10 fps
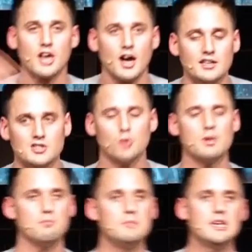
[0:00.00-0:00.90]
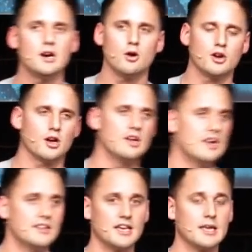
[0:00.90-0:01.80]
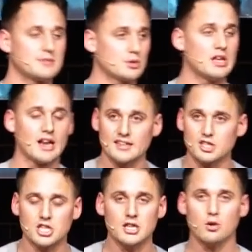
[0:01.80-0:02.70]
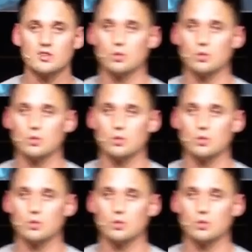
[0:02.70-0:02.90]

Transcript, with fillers: gar nicht so mit mir oder dann gibt es so die klassischen Dinge oder